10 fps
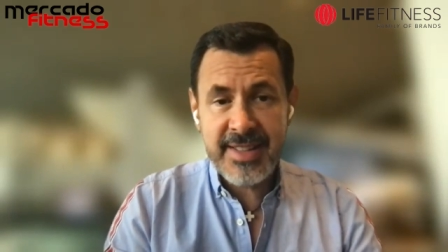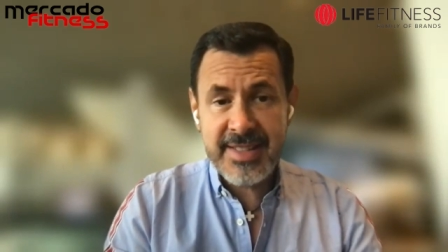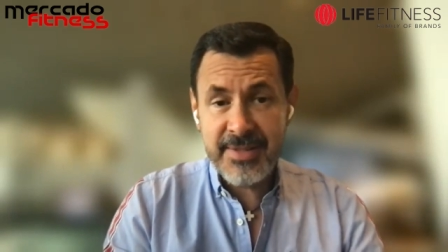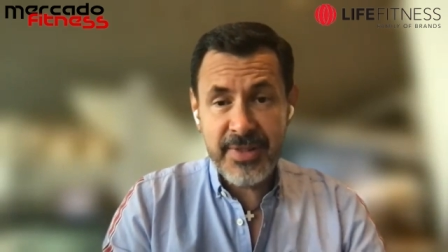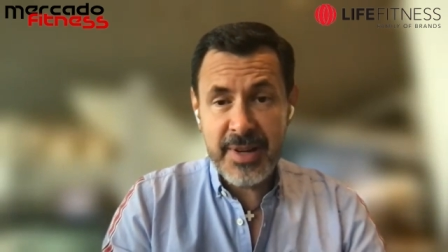
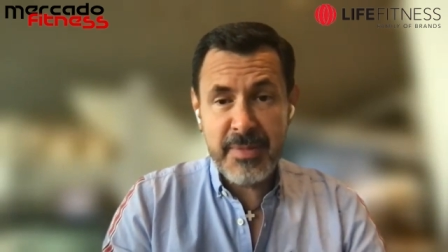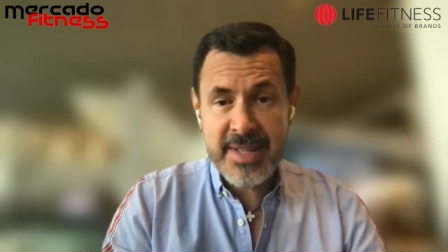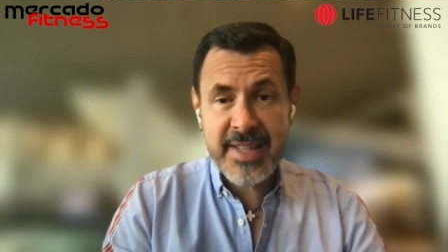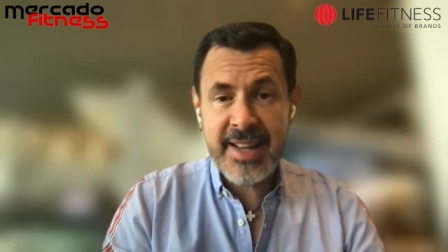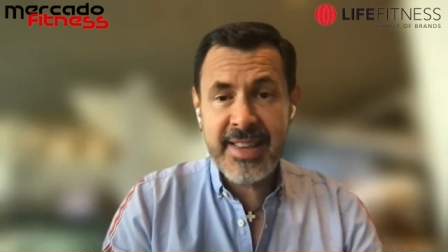Ese fue el
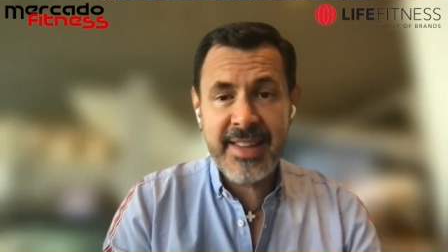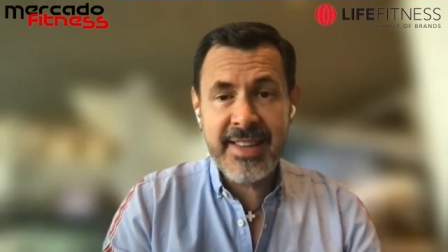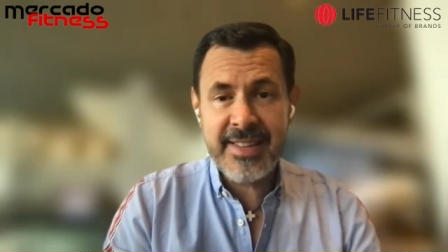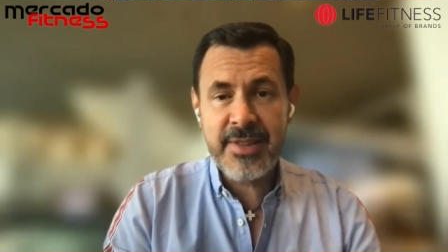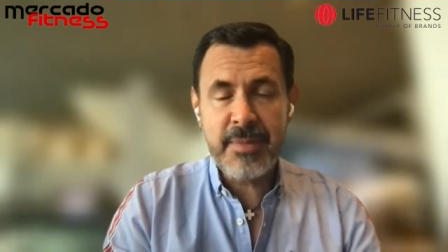más grande
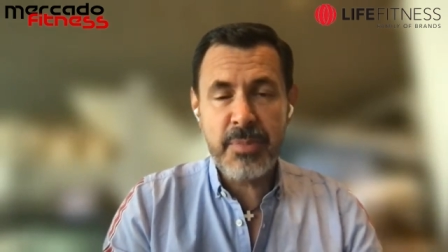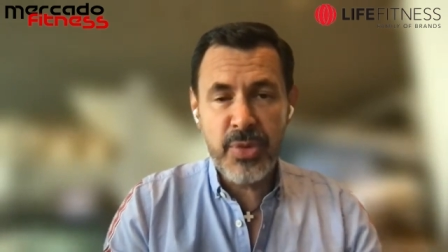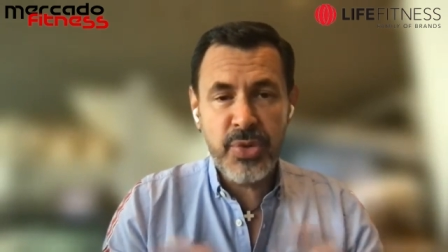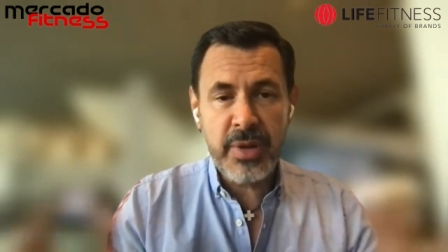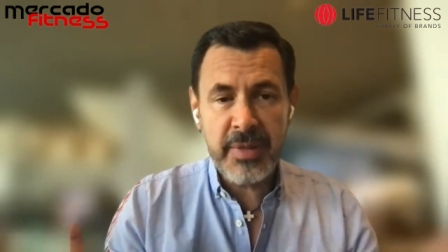desde el
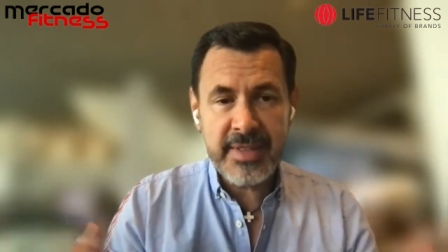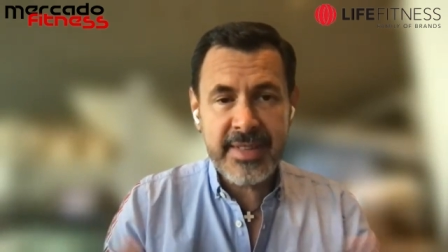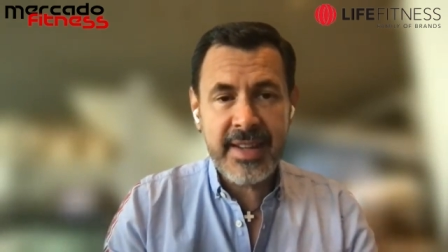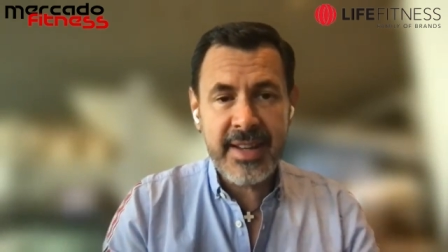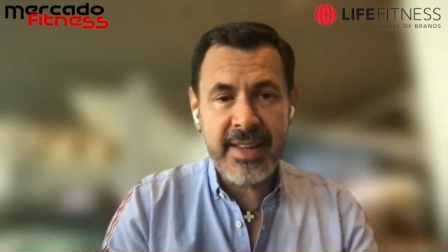punto de
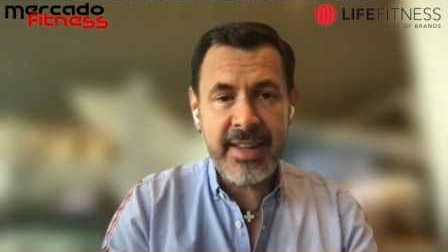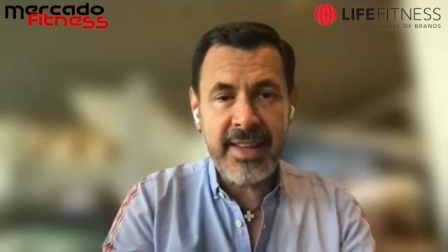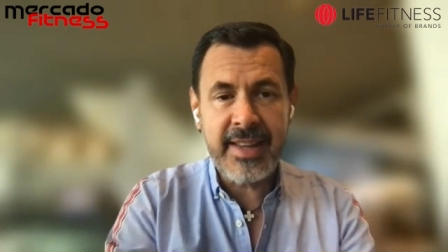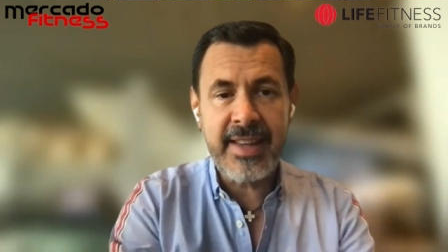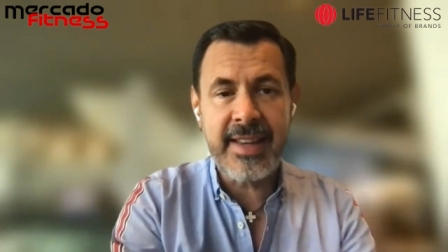vista
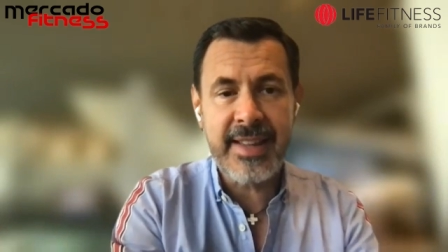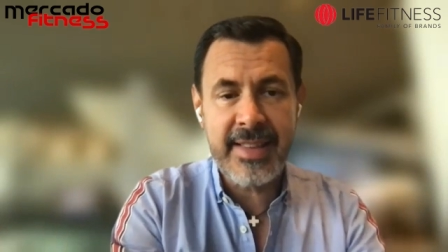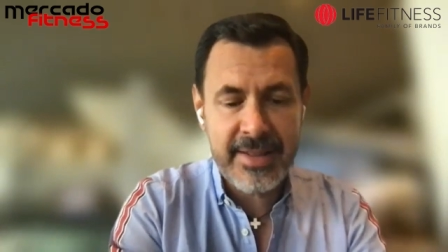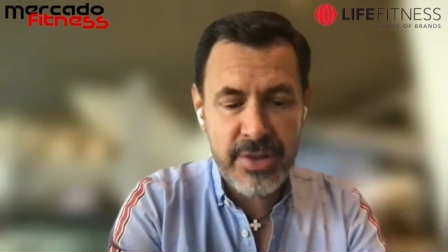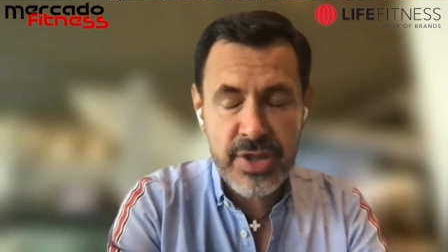eh, eh,
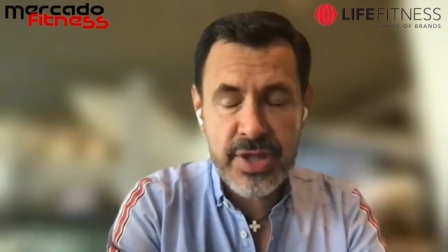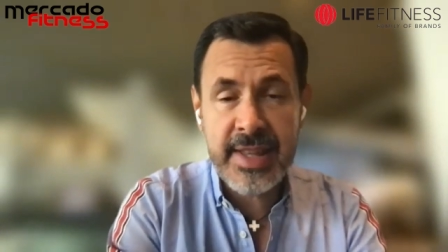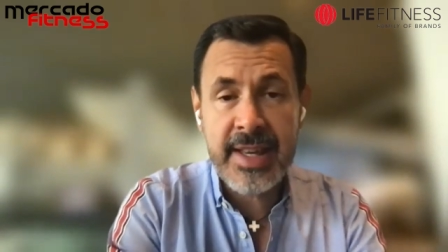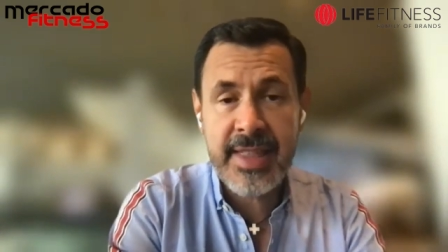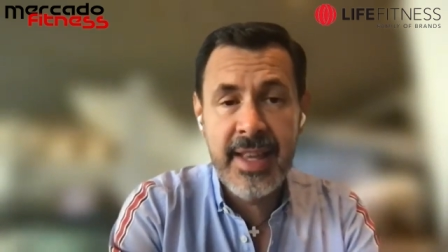de
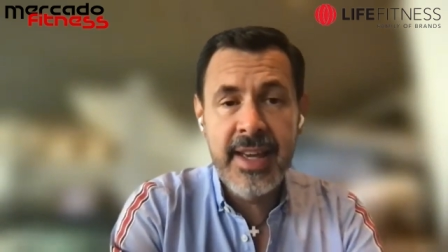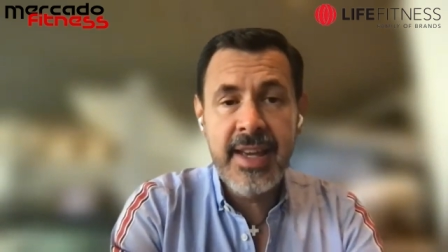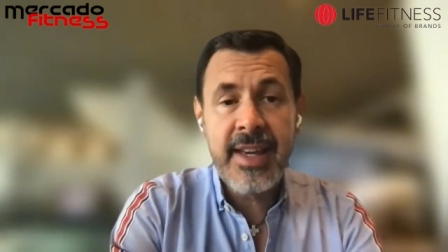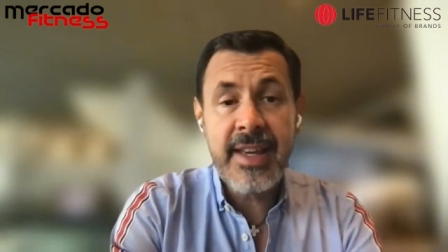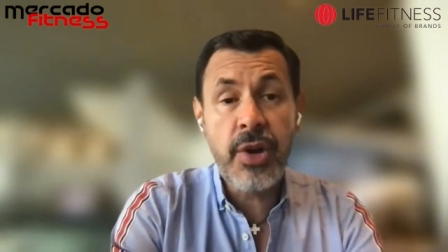sociedad.
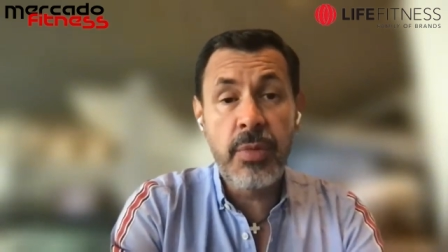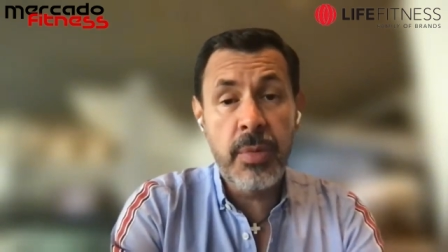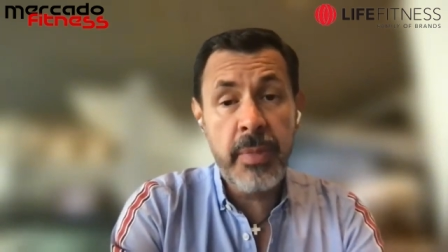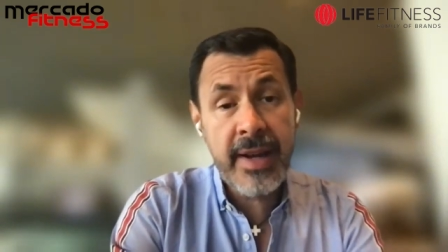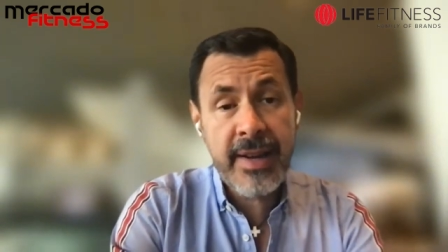Y
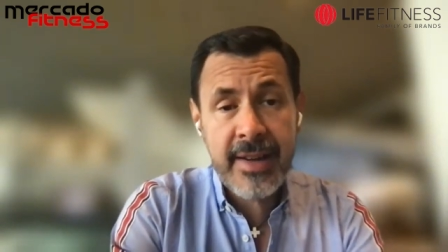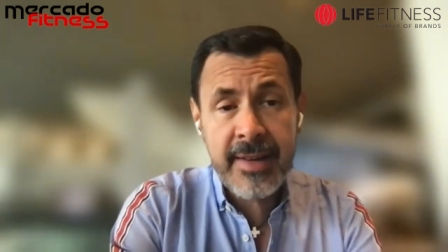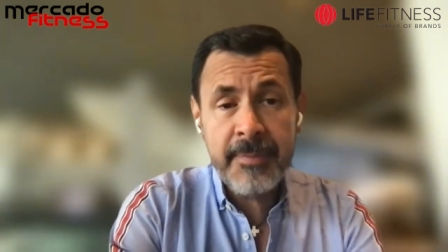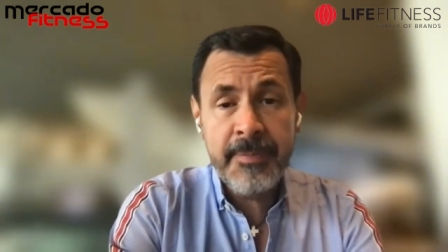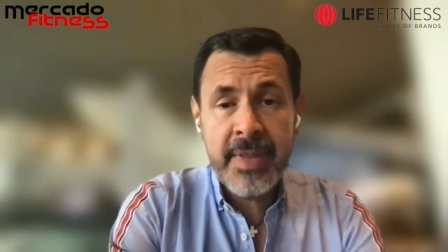como marca,